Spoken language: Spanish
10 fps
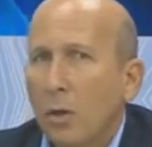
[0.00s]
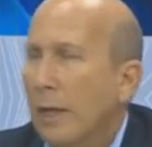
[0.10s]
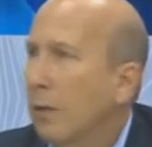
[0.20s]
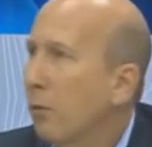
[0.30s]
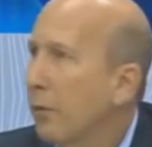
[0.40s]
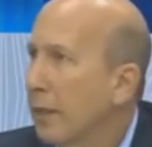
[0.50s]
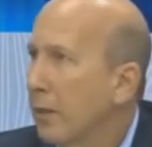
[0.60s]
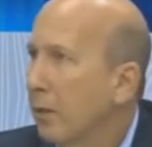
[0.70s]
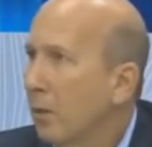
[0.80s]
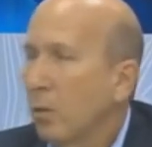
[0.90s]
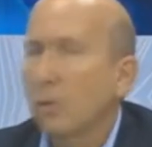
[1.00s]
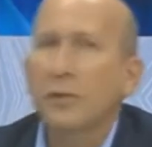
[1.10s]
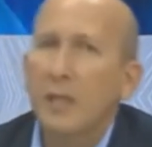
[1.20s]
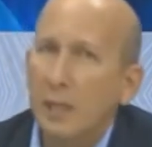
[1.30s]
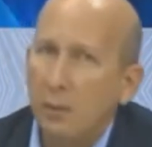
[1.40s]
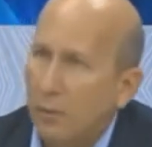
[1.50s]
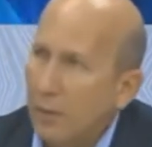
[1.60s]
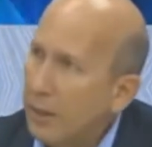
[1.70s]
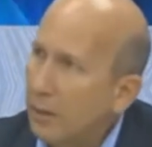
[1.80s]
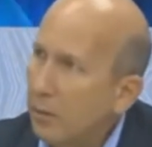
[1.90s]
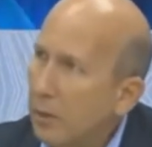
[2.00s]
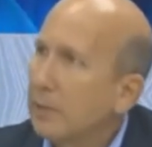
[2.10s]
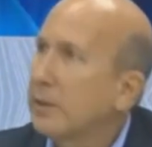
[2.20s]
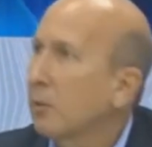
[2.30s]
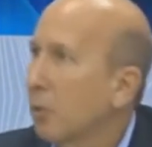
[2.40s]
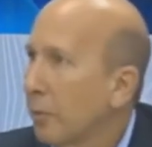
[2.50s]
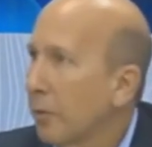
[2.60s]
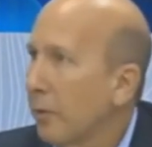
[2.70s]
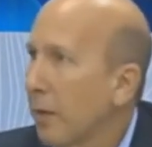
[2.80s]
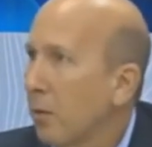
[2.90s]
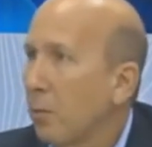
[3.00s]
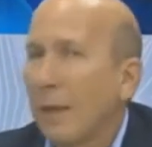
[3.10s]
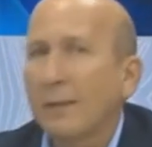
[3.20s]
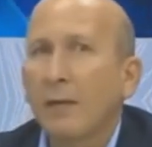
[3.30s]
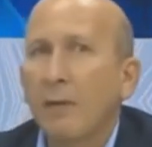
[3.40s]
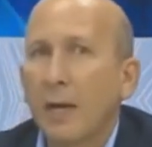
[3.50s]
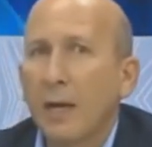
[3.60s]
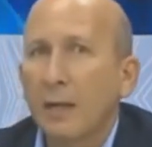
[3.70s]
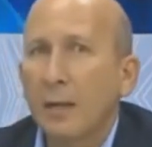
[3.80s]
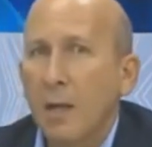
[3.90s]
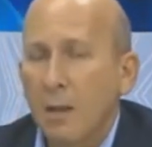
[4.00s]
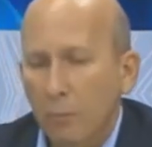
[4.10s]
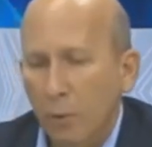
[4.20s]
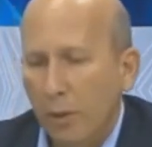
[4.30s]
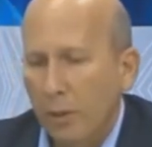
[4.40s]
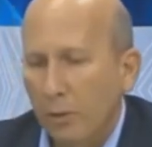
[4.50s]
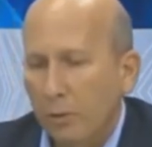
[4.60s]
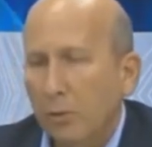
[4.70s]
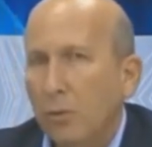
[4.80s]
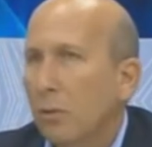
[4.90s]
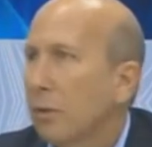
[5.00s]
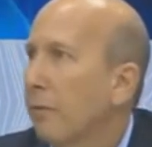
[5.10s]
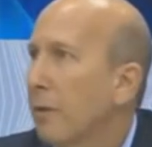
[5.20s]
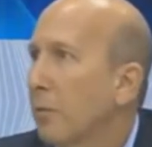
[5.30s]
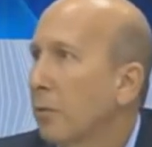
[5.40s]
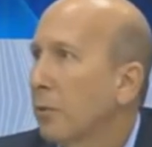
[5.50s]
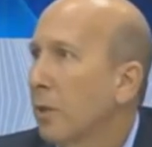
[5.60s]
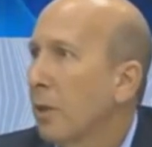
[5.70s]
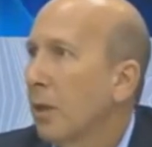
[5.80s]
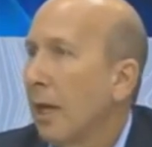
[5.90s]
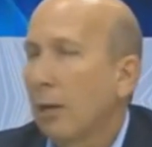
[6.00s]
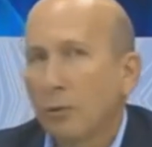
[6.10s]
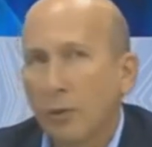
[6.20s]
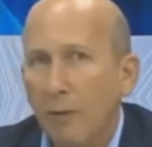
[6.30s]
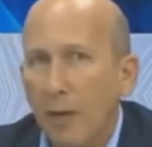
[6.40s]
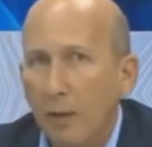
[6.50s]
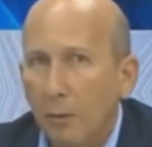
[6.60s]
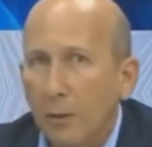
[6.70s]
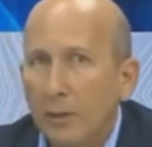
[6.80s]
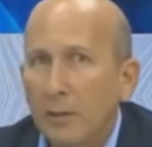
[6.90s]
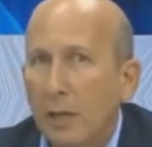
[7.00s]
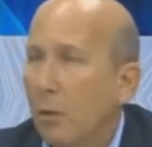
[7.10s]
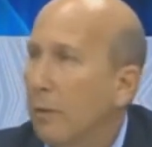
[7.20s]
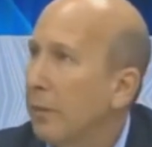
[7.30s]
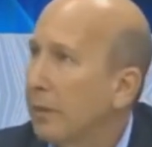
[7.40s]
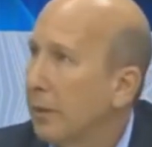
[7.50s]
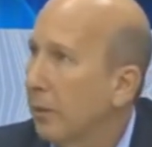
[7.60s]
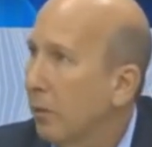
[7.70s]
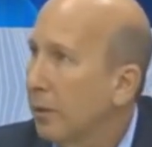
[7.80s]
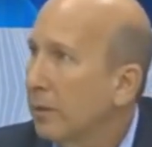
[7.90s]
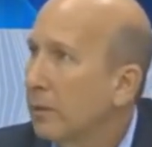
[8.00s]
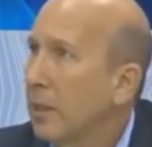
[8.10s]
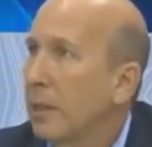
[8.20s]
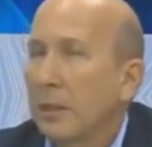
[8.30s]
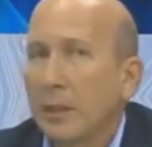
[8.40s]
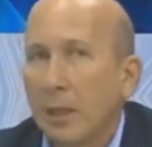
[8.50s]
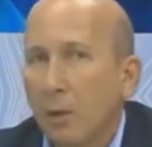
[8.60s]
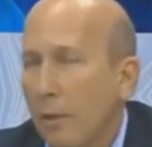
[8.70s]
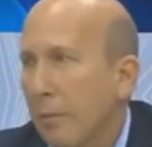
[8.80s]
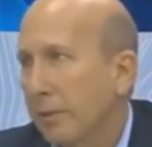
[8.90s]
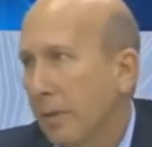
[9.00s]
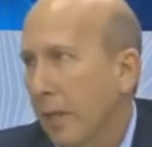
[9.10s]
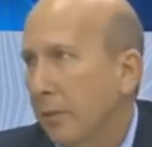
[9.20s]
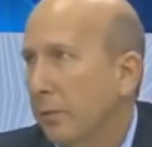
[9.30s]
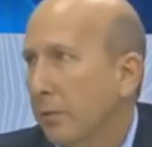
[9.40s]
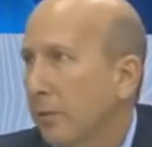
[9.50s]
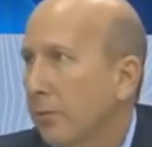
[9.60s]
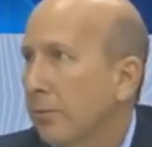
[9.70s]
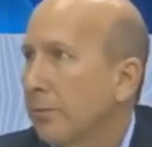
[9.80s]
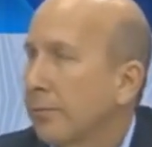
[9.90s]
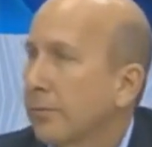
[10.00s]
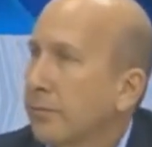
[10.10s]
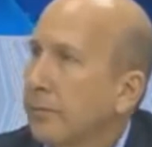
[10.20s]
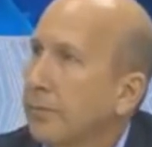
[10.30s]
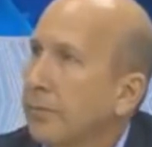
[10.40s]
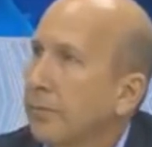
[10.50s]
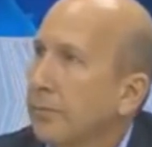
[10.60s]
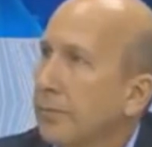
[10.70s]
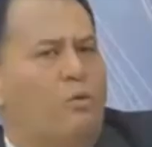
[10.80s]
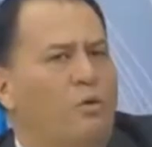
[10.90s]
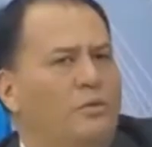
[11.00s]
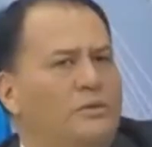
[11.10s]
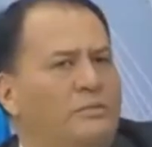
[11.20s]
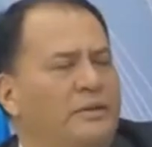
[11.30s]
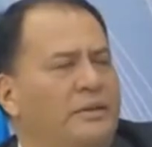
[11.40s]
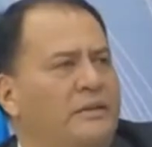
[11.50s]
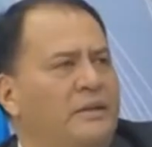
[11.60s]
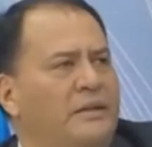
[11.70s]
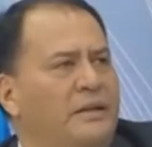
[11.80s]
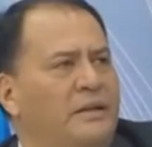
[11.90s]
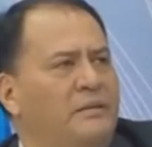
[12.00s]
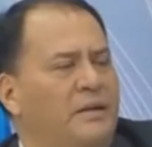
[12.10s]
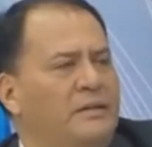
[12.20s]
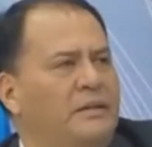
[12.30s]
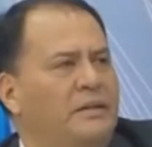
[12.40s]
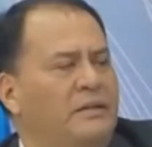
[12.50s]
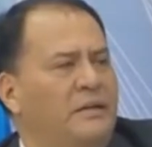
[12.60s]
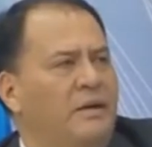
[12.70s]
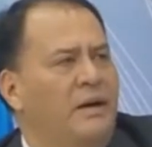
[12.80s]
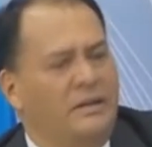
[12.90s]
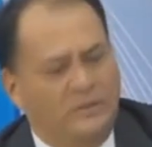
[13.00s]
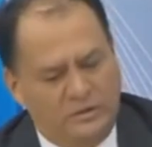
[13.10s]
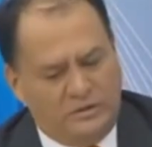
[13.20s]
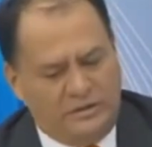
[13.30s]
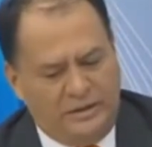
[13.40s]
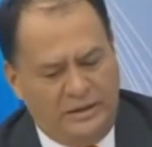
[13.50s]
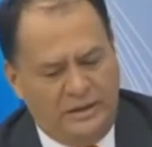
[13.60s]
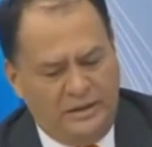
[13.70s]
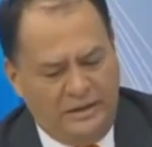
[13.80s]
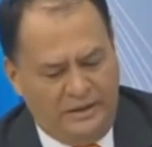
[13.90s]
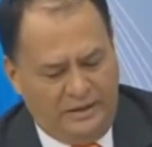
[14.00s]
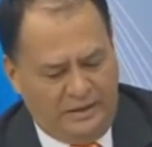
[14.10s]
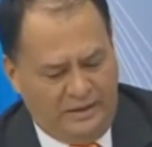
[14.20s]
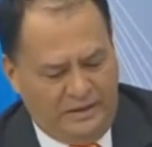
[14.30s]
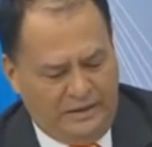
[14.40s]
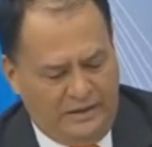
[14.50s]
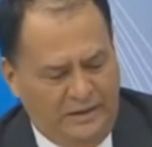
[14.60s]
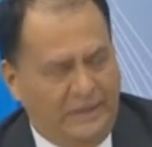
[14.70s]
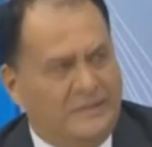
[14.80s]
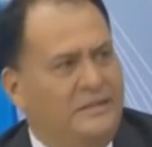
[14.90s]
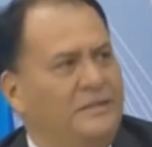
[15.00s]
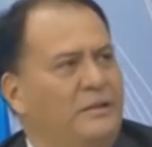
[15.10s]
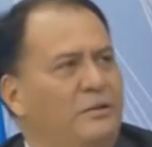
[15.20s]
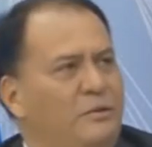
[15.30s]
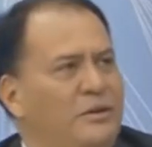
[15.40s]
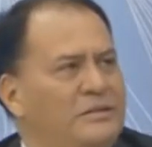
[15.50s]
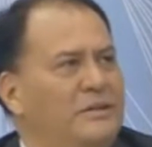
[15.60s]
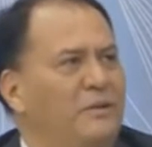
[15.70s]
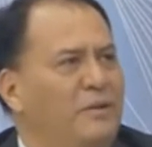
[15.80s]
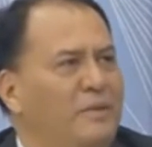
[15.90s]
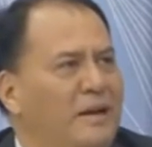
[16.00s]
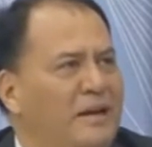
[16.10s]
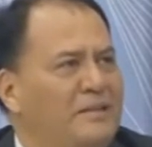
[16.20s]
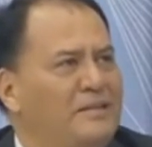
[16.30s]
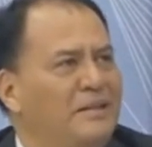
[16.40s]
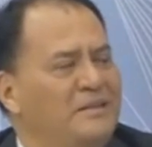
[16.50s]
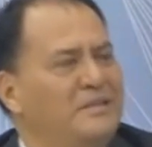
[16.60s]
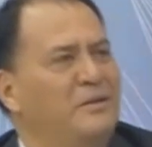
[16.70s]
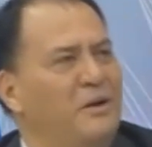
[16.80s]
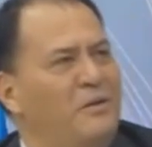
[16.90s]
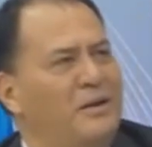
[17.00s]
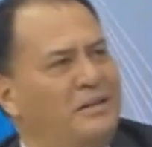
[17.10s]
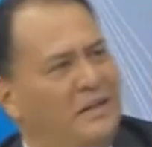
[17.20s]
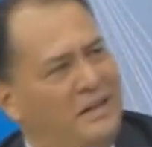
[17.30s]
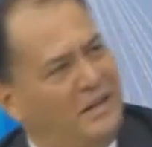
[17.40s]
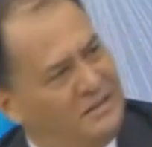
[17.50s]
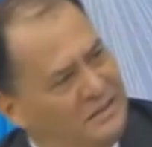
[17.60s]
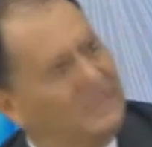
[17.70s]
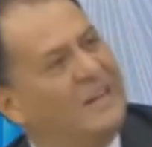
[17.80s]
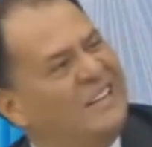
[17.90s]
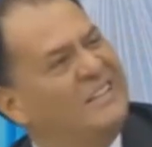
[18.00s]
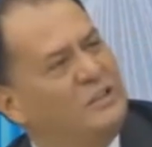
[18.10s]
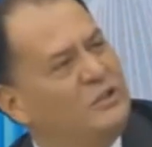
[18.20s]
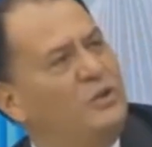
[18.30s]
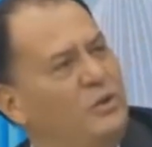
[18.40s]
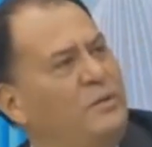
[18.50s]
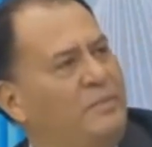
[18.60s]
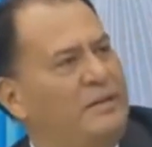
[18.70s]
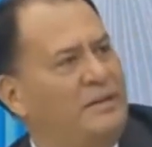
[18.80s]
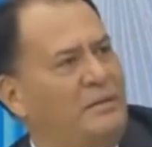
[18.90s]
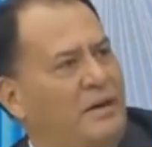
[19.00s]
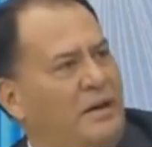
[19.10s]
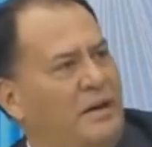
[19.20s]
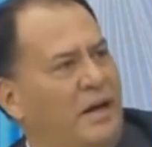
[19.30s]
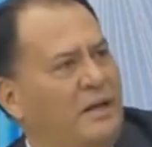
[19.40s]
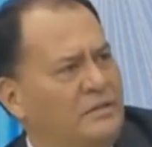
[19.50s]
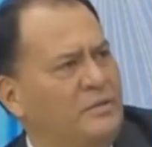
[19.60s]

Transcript: Con el gobierno o sin el gobierno, el sector privado va a trabajar porque nosotros nos debemos a los trabajadores, a los emprendedores y a los empresarios. ¿Y a qué, a qué o cómo se puede entender que van a seguir trabajando si eh, existe un estado de emergencia, existe una cuarentena, existen restricciones para trabajar,